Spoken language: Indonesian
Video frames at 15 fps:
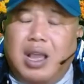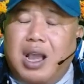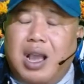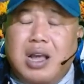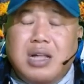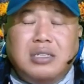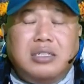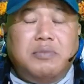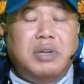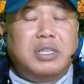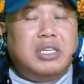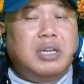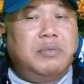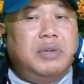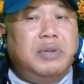hal
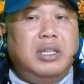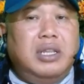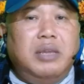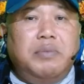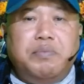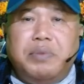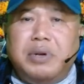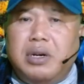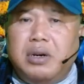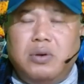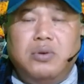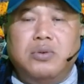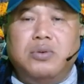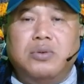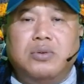semacam ini
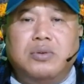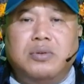perlu